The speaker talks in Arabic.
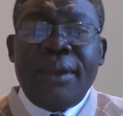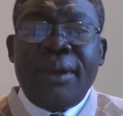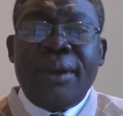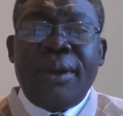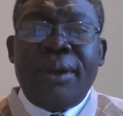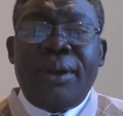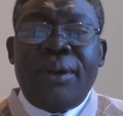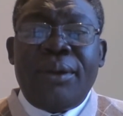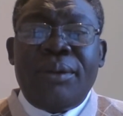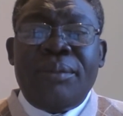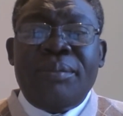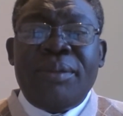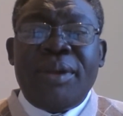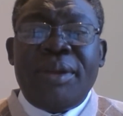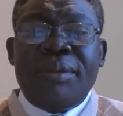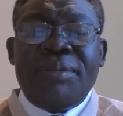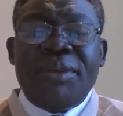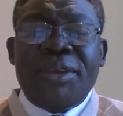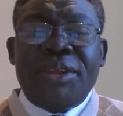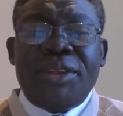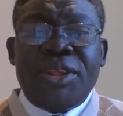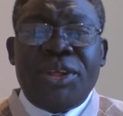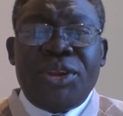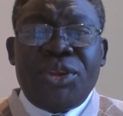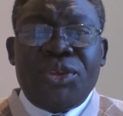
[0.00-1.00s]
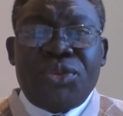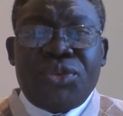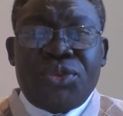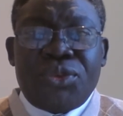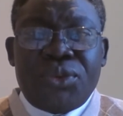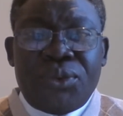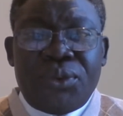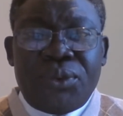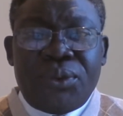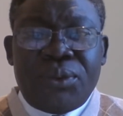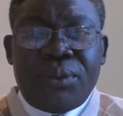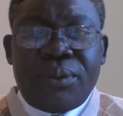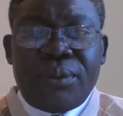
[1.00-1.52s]
أو ما بيقدر
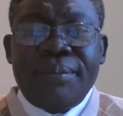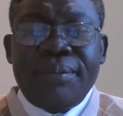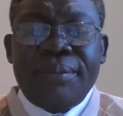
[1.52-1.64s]
يسوق